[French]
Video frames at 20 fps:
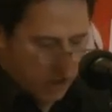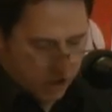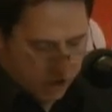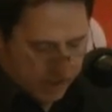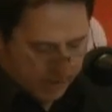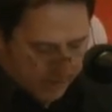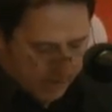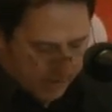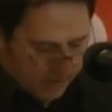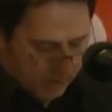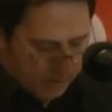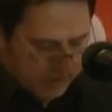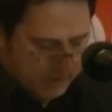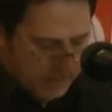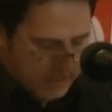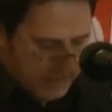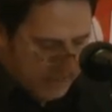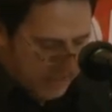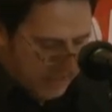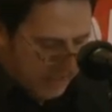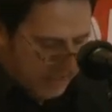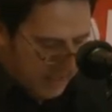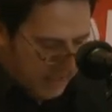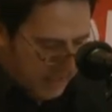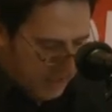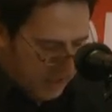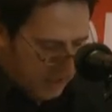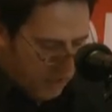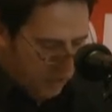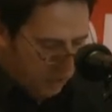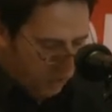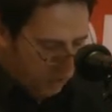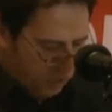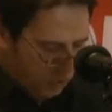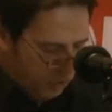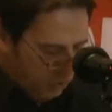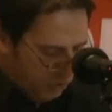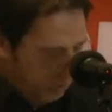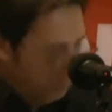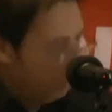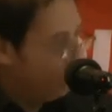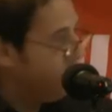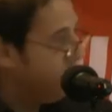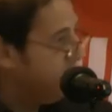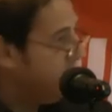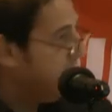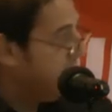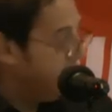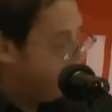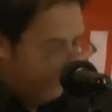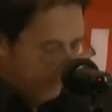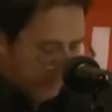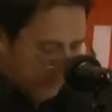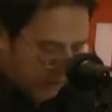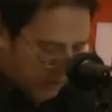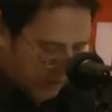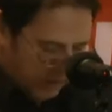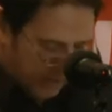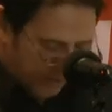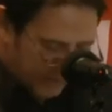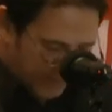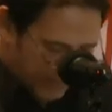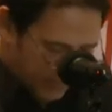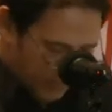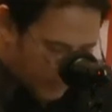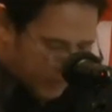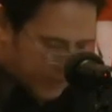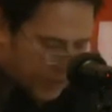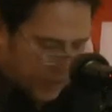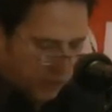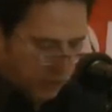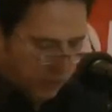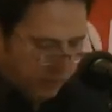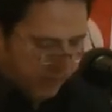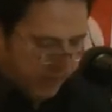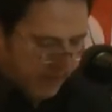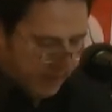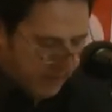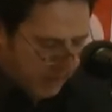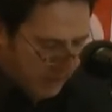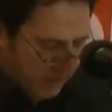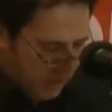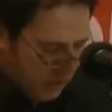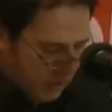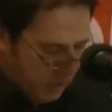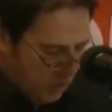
J'avais avancé l'idée que, compte tenu des difficultés financières du pays,